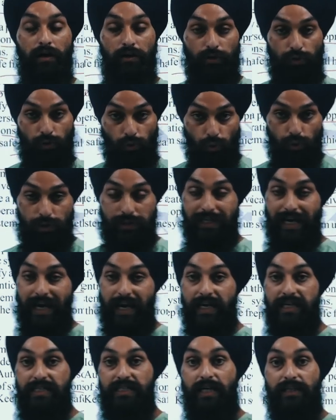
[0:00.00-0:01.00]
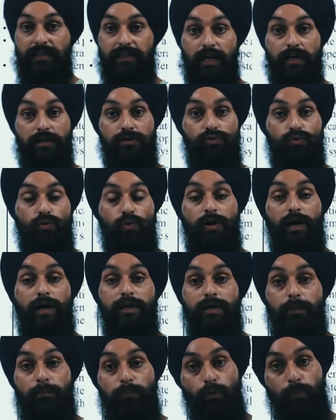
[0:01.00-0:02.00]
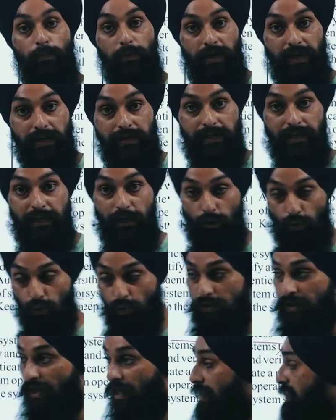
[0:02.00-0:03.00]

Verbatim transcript: यूज करना चाहता है इसको अनअप्रोप्रिएटली यूज करना